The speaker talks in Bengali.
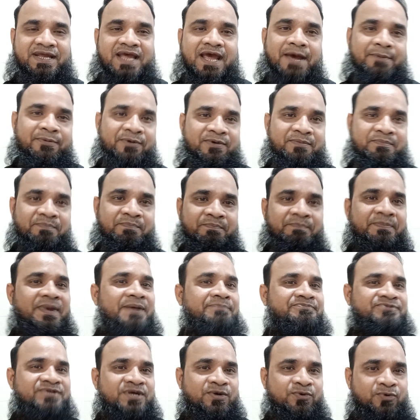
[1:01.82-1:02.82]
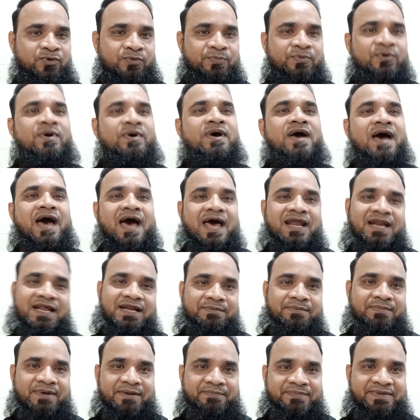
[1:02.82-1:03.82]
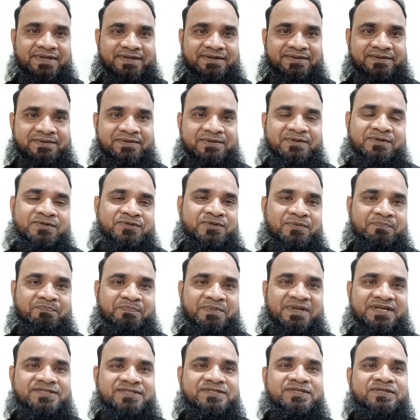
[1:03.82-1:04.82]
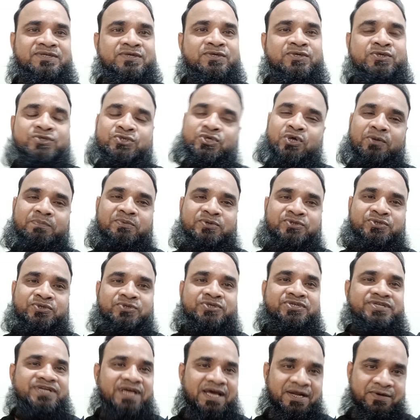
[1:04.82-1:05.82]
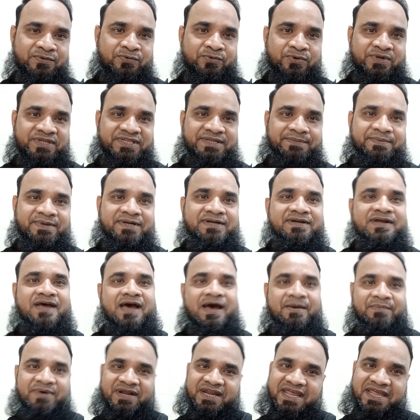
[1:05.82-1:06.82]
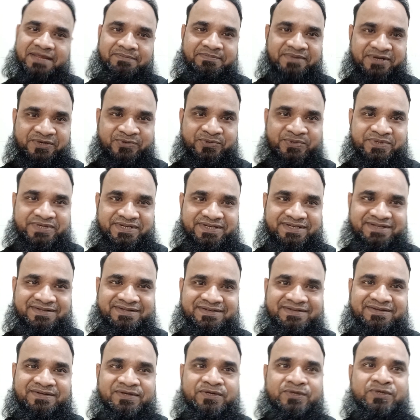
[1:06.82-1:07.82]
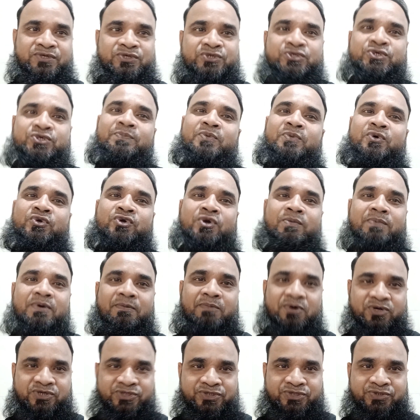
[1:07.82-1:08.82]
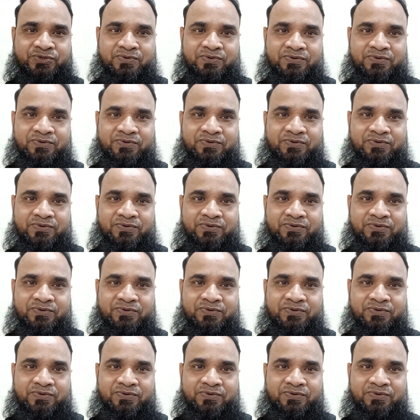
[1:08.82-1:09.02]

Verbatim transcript: এবং ব্যবসা করব হালালভাবে তো প্লিজ সর্বোচ্চ শেয়ার করে দিবেন আমার এই ভিডিওটি শুভ নববর্ষ